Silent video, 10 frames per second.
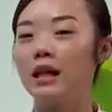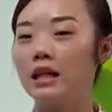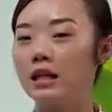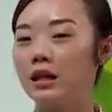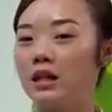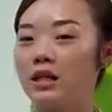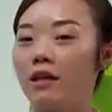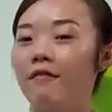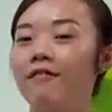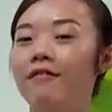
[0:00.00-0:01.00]
第四个
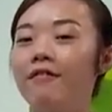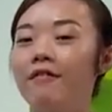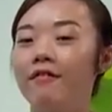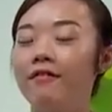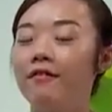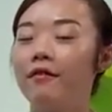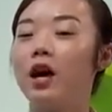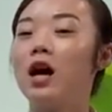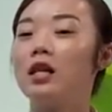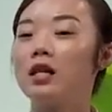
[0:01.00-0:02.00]
是
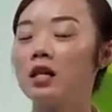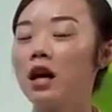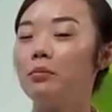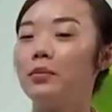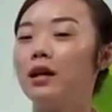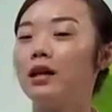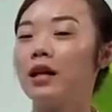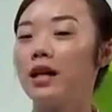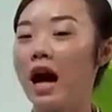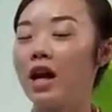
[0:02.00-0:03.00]
嗯。 上面
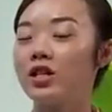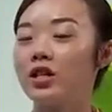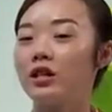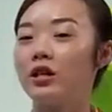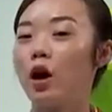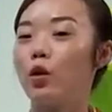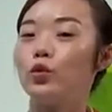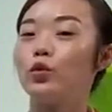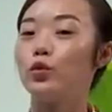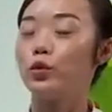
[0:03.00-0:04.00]
的牙齿
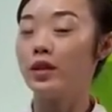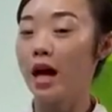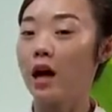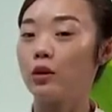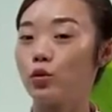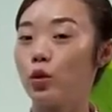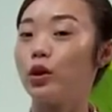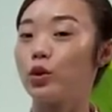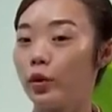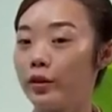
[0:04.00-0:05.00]
咬住下
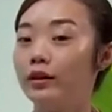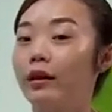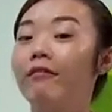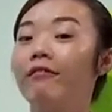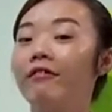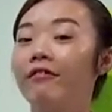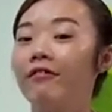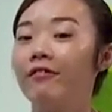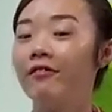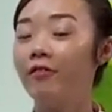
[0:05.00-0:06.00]
嘴唇
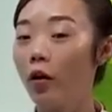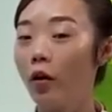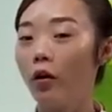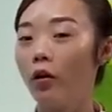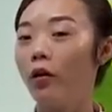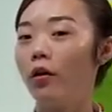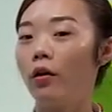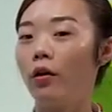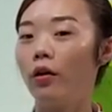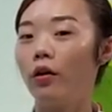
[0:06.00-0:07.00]
，f，
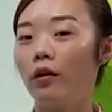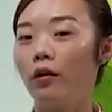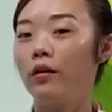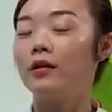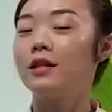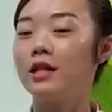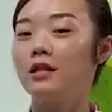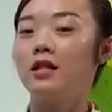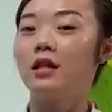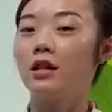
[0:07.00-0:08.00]

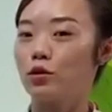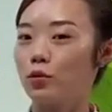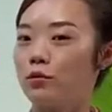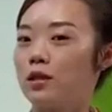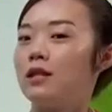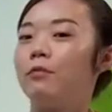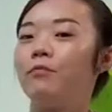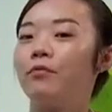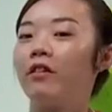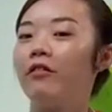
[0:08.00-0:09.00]
轻轻的送
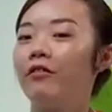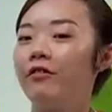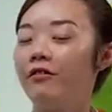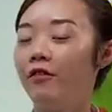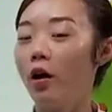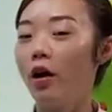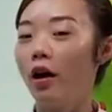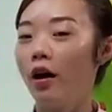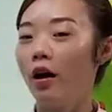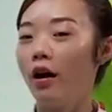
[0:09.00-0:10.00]
气
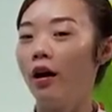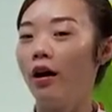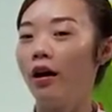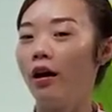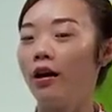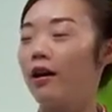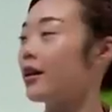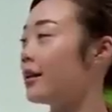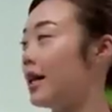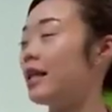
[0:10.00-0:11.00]
，f，
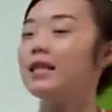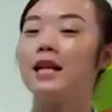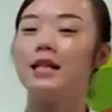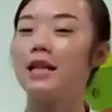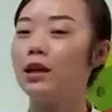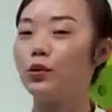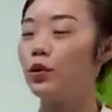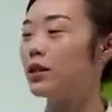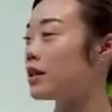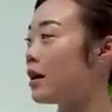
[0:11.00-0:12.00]
连起来再来
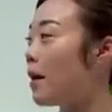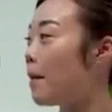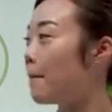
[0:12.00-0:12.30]
读一次